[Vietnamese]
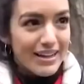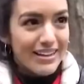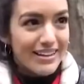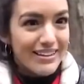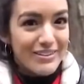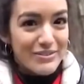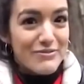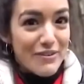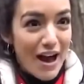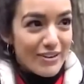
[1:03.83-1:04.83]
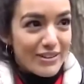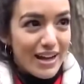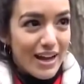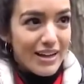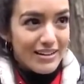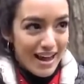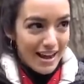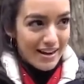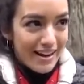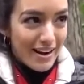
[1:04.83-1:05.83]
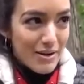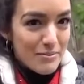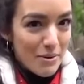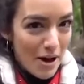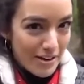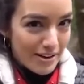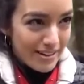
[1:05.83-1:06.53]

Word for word: đúng không nào? Gây ra một cú phốt cực